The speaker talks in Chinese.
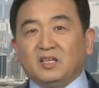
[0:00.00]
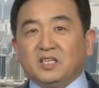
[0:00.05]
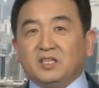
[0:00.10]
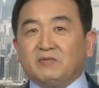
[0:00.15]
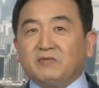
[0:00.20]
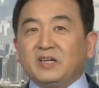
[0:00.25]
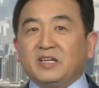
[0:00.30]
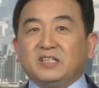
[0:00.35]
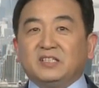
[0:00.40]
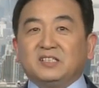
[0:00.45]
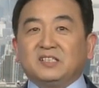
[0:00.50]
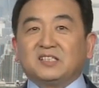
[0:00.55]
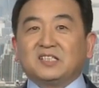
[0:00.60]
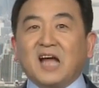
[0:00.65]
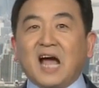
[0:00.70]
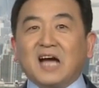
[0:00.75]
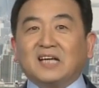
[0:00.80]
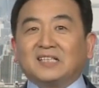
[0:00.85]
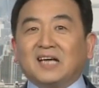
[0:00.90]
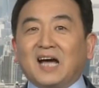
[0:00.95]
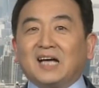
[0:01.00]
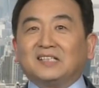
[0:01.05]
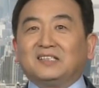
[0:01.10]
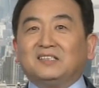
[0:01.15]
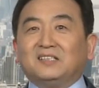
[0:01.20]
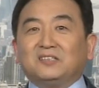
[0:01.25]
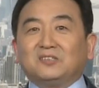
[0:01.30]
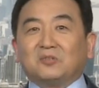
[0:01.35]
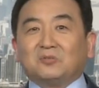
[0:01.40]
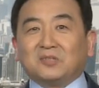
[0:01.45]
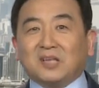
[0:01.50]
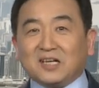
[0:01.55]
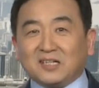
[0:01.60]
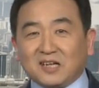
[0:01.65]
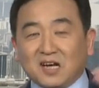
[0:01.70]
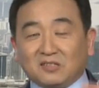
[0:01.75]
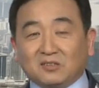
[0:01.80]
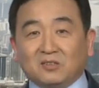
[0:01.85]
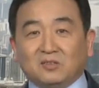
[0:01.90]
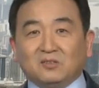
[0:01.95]
因为杀他的人都在
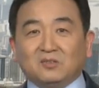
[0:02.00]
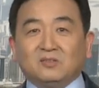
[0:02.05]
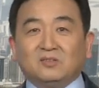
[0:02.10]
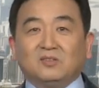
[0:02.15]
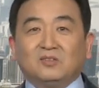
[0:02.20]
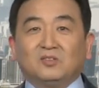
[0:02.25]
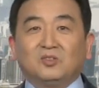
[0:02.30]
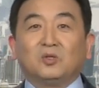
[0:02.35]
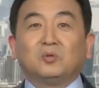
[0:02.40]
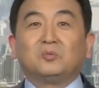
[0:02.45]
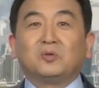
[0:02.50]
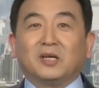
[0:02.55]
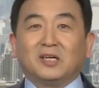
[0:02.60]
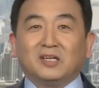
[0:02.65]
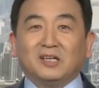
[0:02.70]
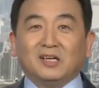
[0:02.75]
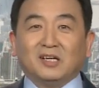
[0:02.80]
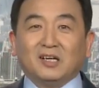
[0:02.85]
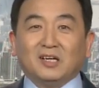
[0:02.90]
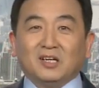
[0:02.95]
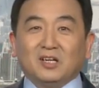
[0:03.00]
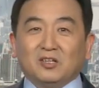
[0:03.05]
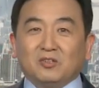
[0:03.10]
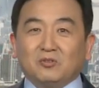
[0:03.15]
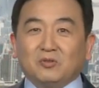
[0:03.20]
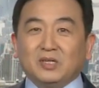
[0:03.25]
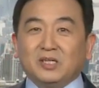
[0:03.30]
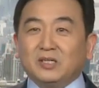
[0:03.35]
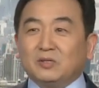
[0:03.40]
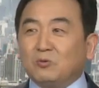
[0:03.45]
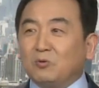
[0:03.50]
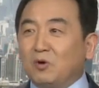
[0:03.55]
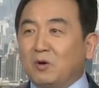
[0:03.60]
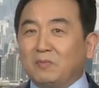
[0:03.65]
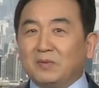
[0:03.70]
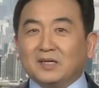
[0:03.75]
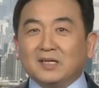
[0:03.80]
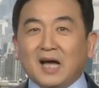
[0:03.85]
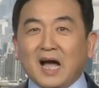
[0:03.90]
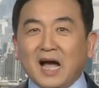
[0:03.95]
上头，对不对？所以我
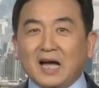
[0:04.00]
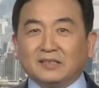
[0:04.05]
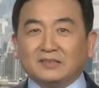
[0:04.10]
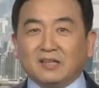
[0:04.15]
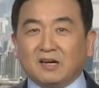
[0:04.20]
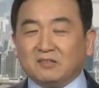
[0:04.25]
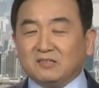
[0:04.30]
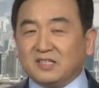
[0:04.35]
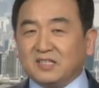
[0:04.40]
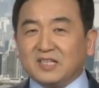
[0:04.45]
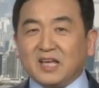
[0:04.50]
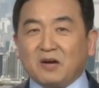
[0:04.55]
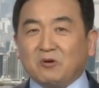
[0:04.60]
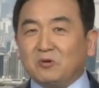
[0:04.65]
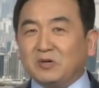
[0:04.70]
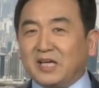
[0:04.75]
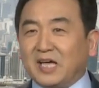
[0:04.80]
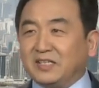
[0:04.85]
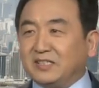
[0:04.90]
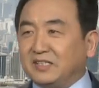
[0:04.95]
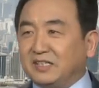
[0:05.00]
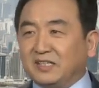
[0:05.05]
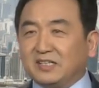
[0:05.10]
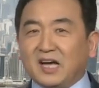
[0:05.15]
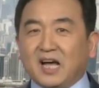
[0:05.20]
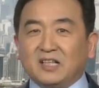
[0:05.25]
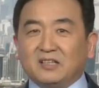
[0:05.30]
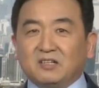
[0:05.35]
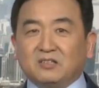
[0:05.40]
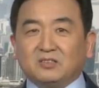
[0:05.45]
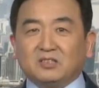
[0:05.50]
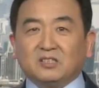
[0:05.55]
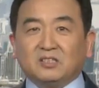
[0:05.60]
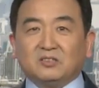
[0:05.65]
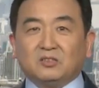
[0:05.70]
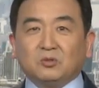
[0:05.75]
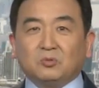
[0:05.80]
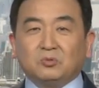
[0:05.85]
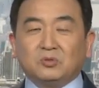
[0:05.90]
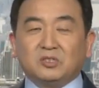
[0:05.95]
们看到的，在我眼睛里看到，这
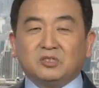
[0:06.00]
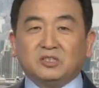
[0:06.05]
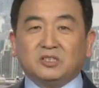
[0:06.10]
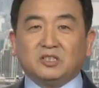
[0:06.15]
都是